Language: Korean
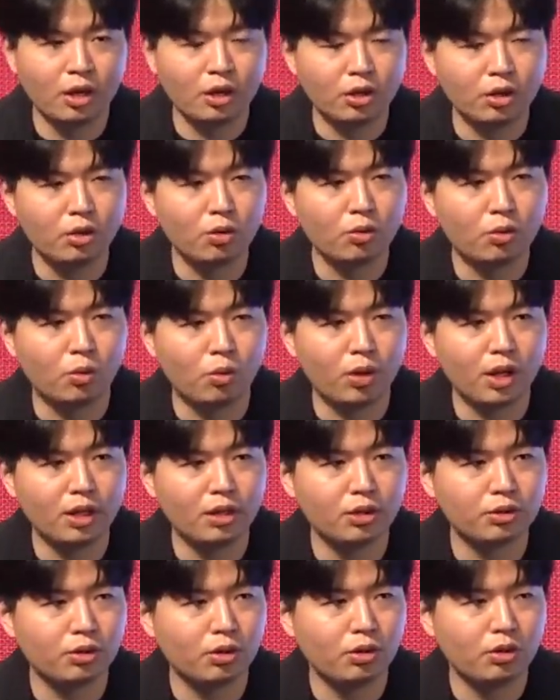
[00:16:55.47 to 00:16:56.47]
이런
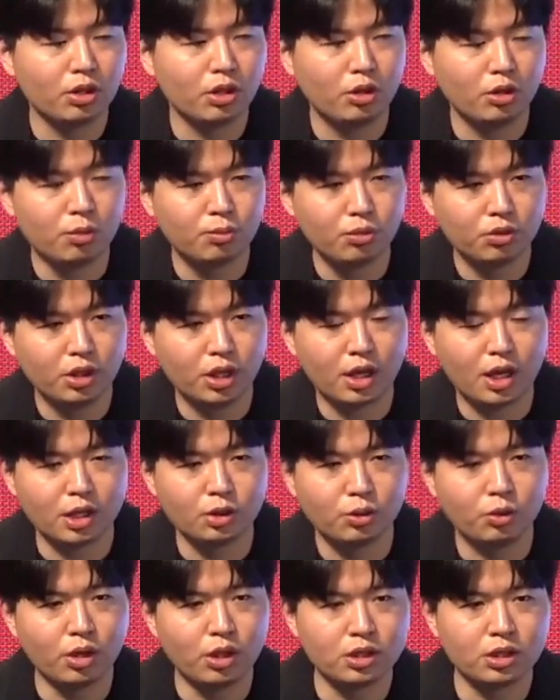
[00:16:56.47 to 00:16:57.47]
공간에서 이런 분들이
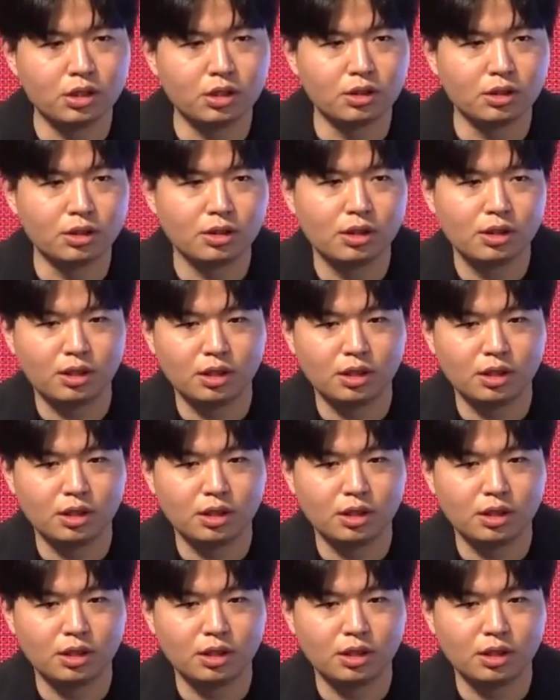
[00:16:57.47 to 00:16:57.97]
가지고 계신